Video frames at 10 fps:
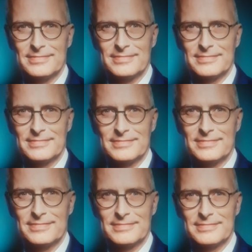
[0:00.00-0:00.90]
dass das
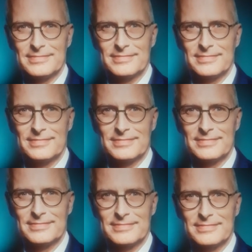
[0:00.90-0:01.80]
unser neuer
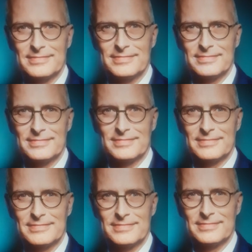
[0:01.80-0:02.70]
Mensch ist hier an der,
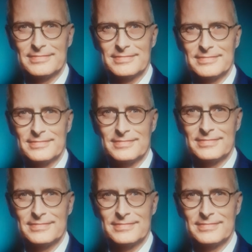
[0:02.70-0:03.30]
an der Seite